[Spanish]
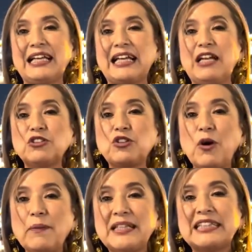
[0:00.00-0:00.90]
que los
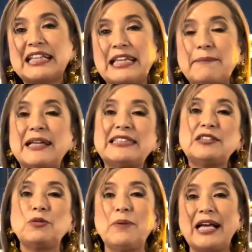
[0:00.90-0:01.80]
jóvenes, además de
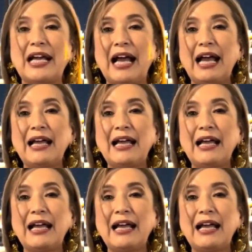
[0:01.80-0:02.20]
su beca,